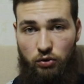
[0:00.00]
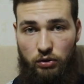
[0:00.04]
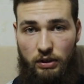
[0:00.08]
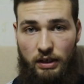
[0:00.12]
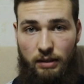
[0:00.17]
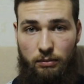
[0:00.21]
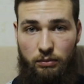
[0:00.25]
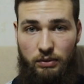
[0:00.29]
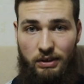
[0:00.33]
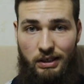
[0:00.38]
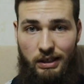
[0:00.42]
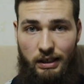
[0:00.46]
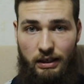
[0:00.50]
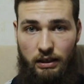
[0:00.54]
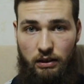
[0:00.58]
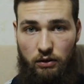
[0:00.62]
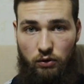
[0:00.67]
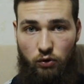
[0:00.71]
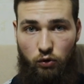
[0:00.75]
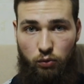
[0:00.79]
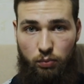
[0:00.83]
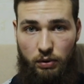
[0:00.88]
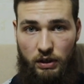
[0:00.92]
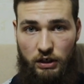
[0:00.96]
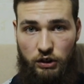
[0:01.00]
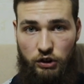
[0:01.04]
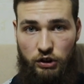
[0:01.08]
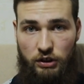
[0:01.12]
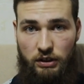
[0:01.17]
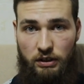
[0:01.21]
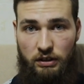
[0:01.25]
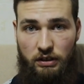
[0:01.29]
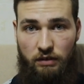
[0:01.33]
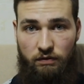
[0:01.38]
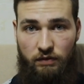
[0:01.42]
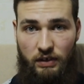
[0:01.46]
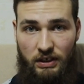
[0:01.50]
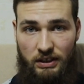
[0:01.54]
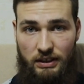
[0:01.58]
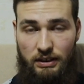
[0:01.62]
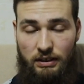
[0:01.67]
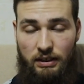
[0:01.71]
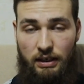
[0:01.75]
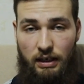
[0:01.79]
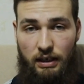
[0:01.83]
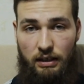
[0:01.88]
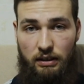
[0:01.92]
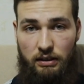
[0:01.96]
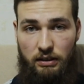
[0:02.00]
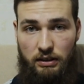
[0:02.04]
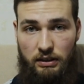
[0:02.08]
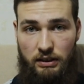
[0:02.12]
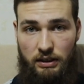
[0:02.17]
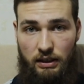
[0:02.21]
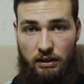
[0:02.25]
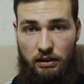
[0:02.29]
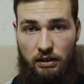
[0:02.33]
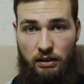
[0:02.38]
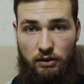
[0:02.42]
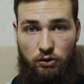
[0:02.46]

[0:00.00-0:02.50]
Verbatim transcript: то там три упражнения вертикальных тяг,